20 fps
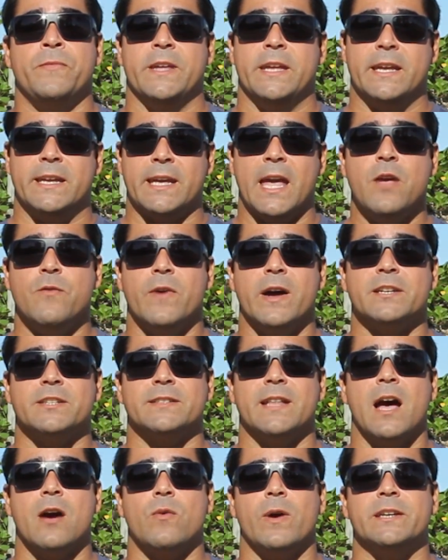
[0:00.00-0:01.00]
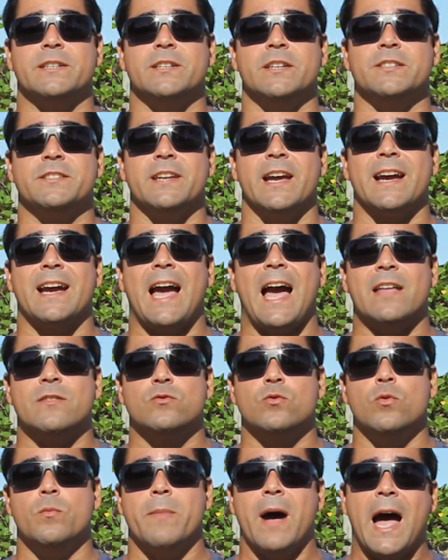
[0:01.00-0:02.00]
E quem vai estar com a gente é
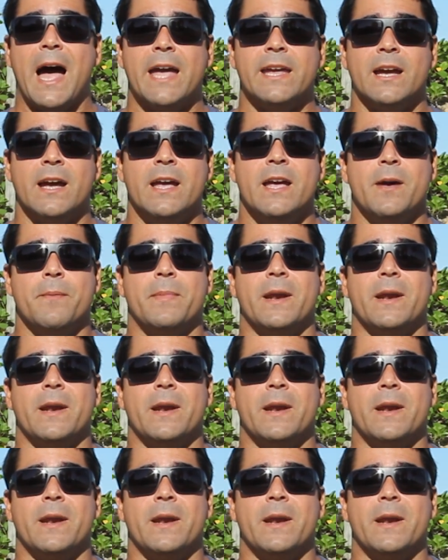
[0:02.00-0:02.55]
Cadu Maia,